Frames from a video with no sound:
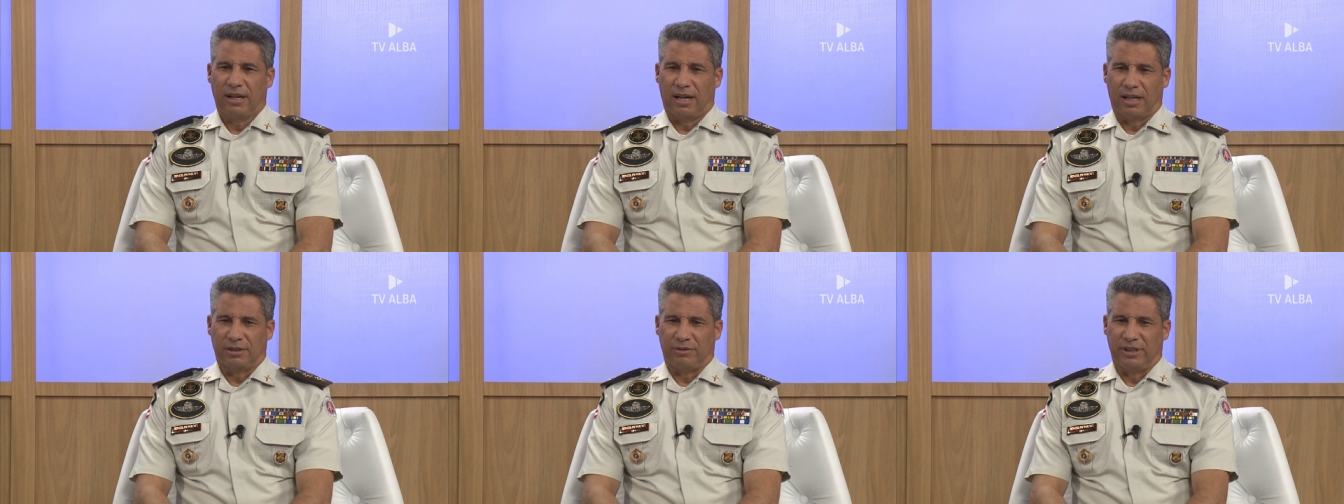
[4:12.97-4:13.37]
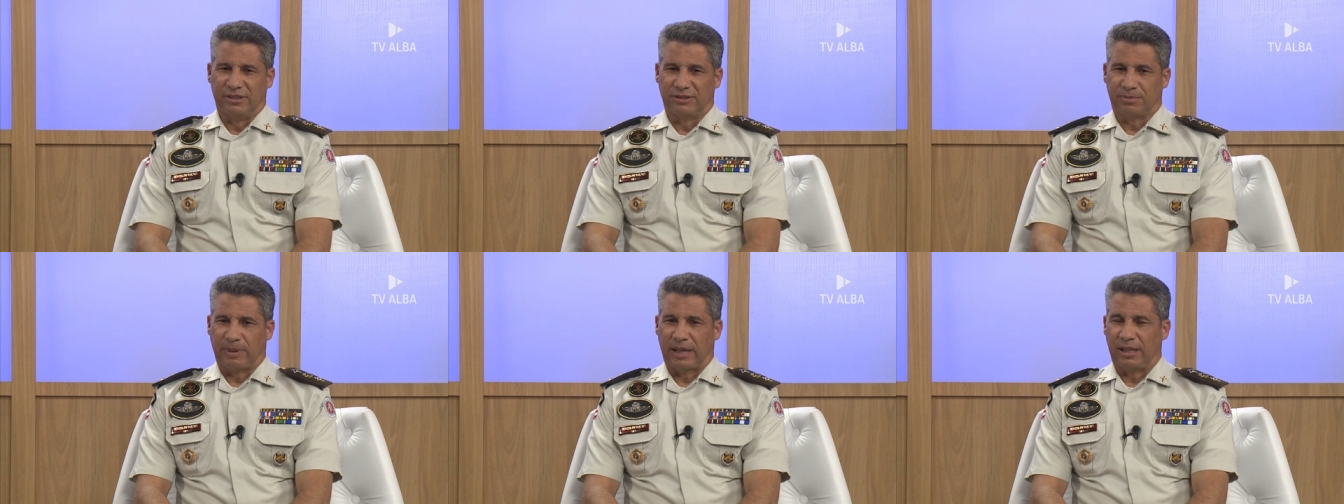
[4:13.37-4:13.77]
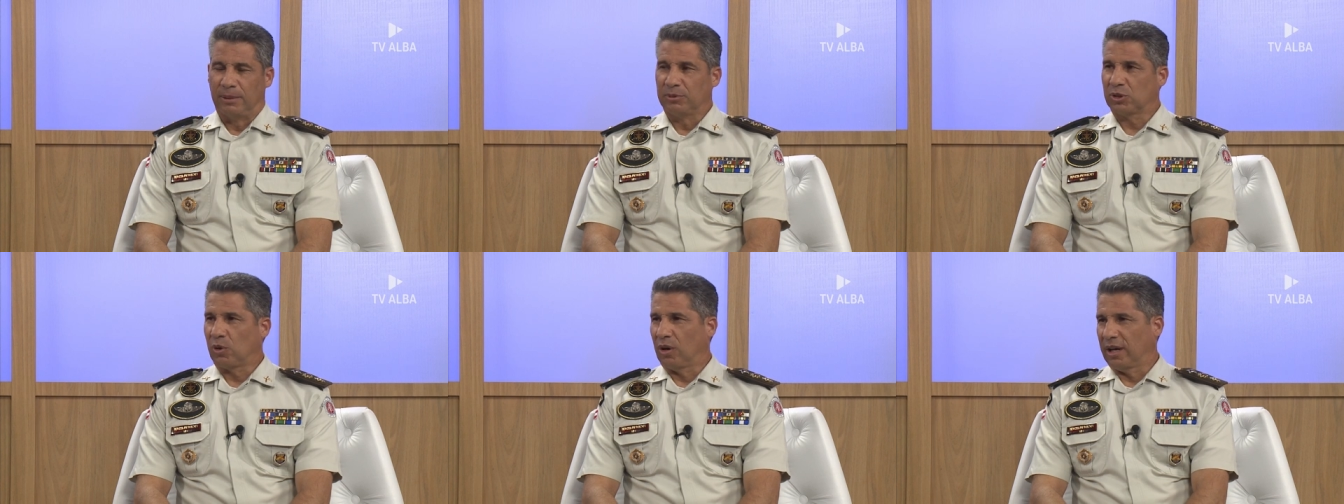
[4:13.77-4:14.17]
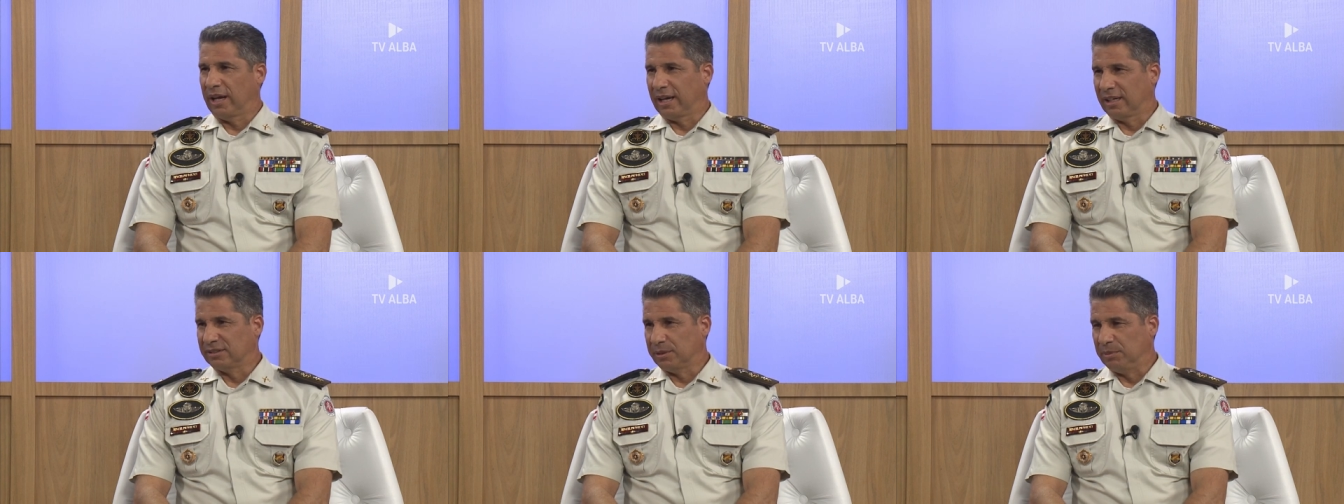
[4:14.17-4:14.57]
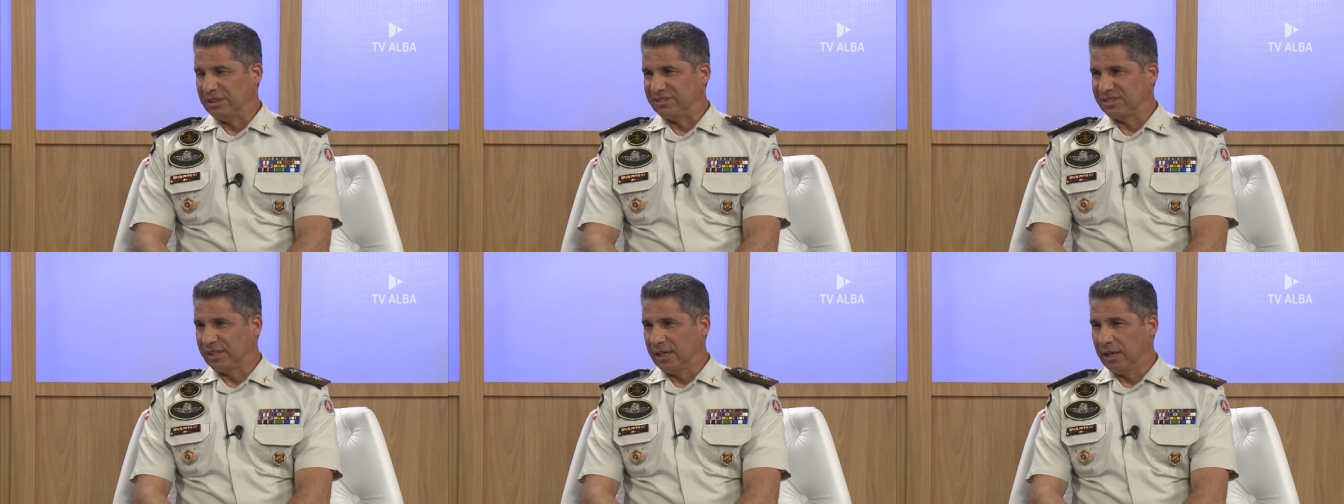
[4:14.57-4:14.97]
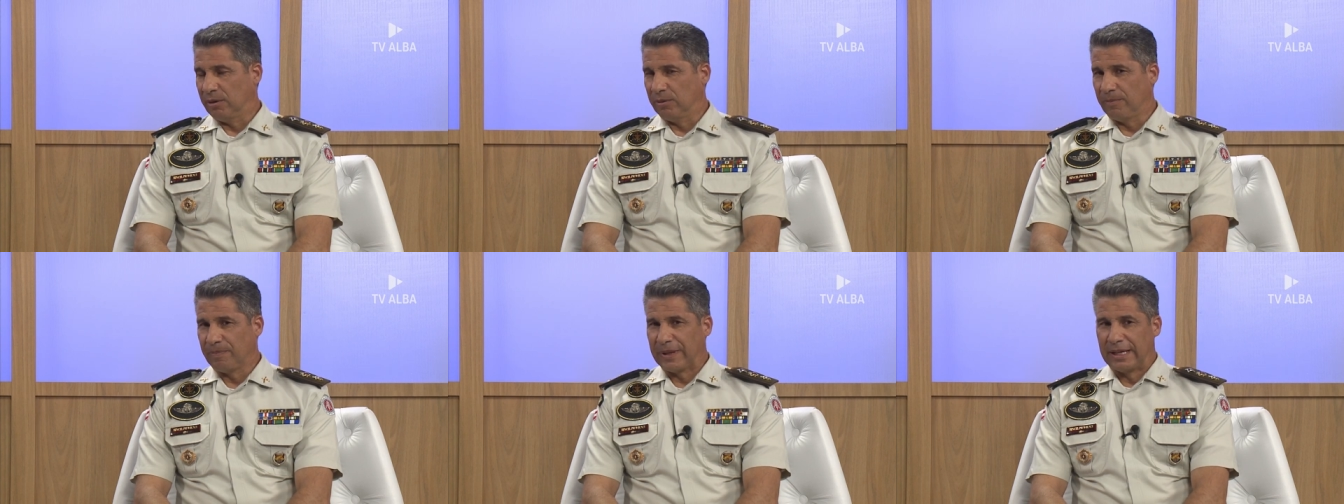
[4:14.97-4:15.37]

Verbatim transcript: às vezes perdemos colegas em missão,